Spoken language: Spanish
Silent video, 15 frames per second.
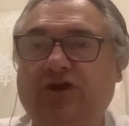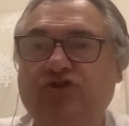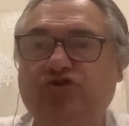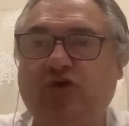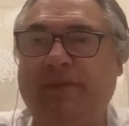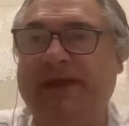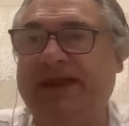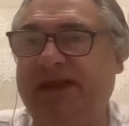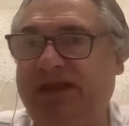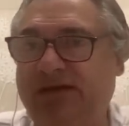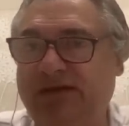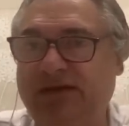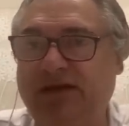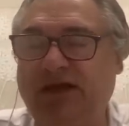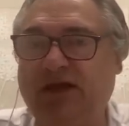Chuameni,
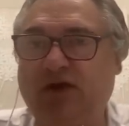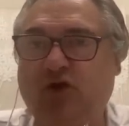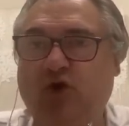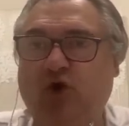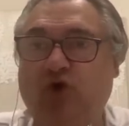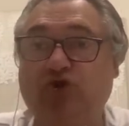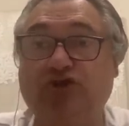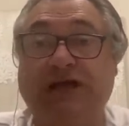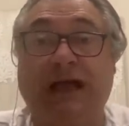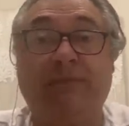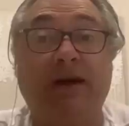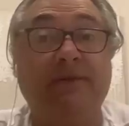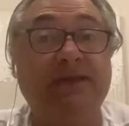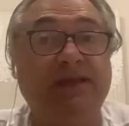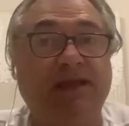con los
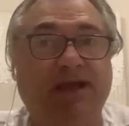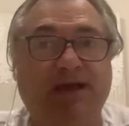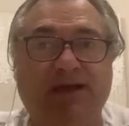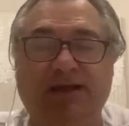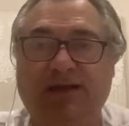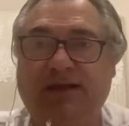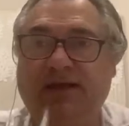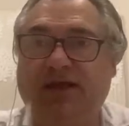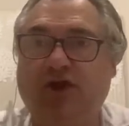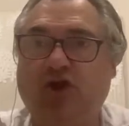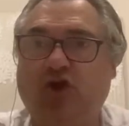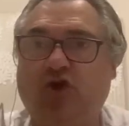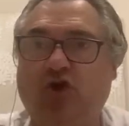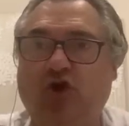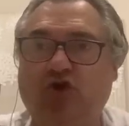Camavinga,
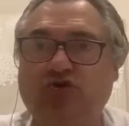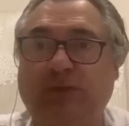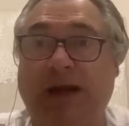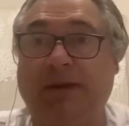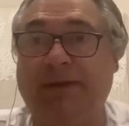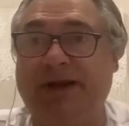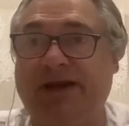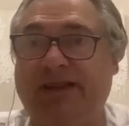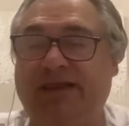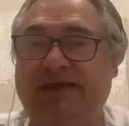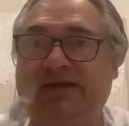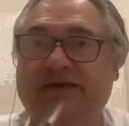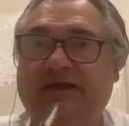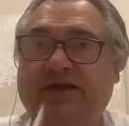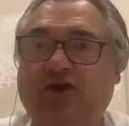con los
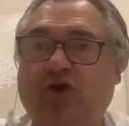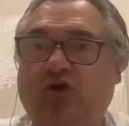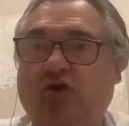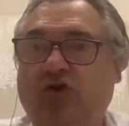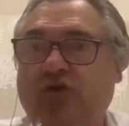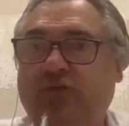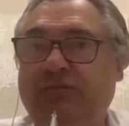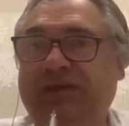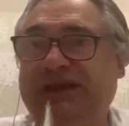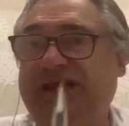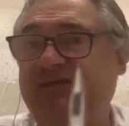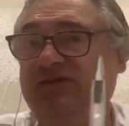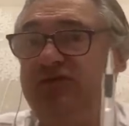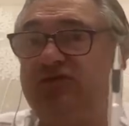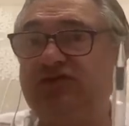Valverde, con
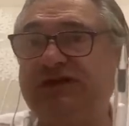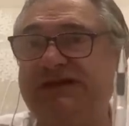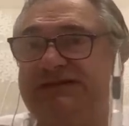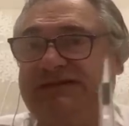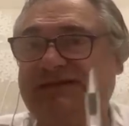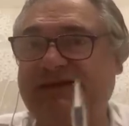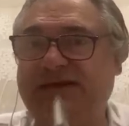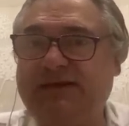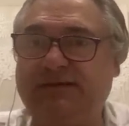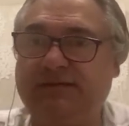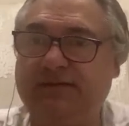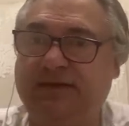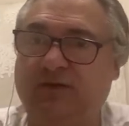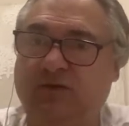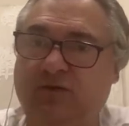Vinicius que
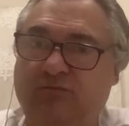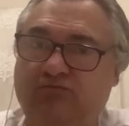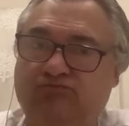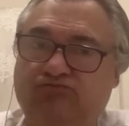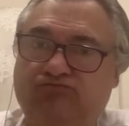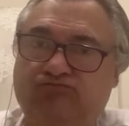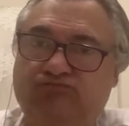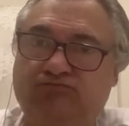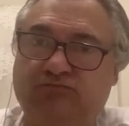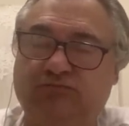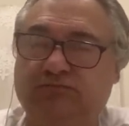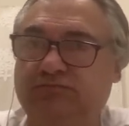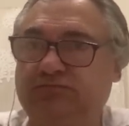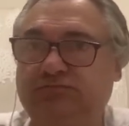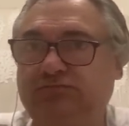está en
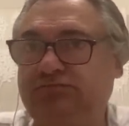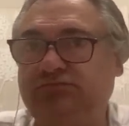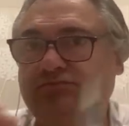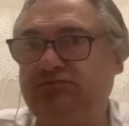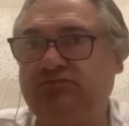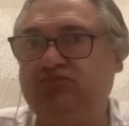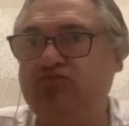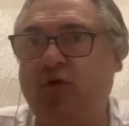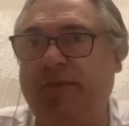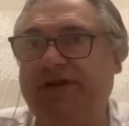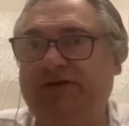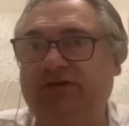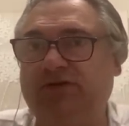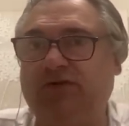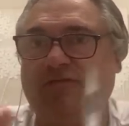un
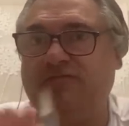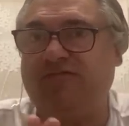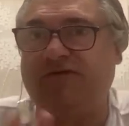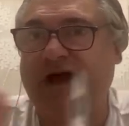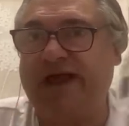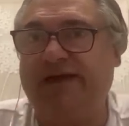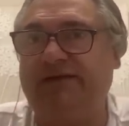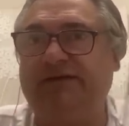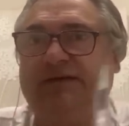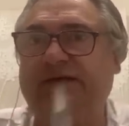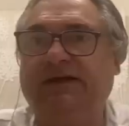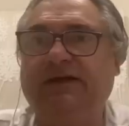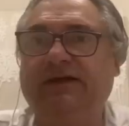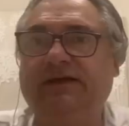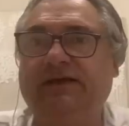momento on fire
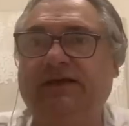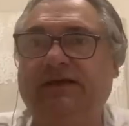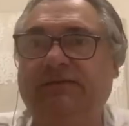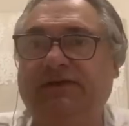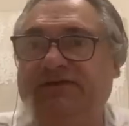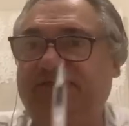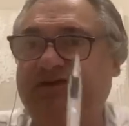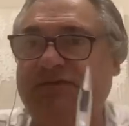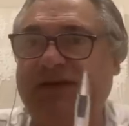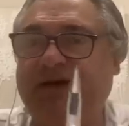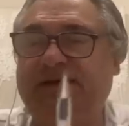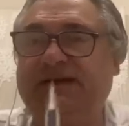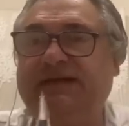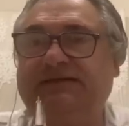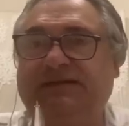y
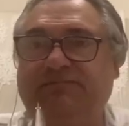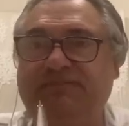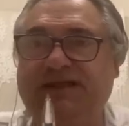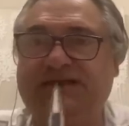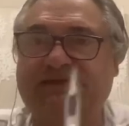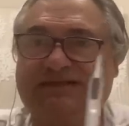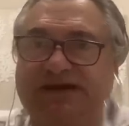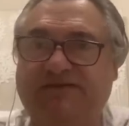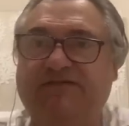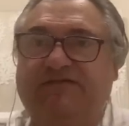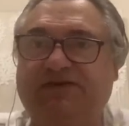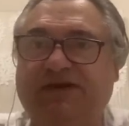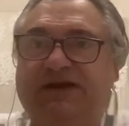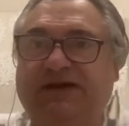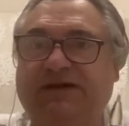Benzema que también sabe
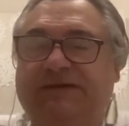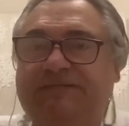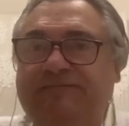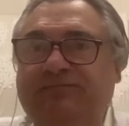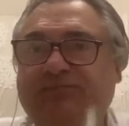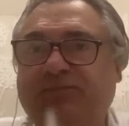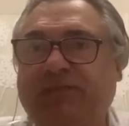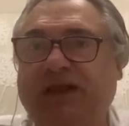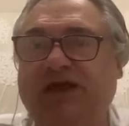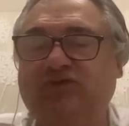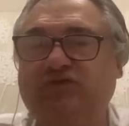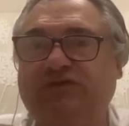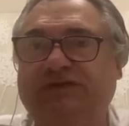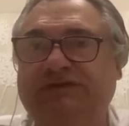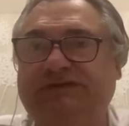fijar a
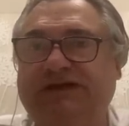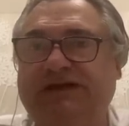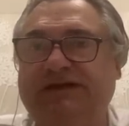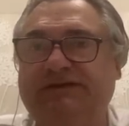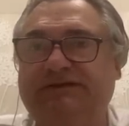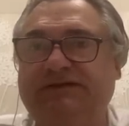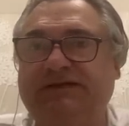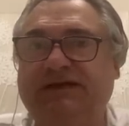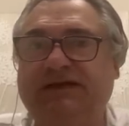sus centrales,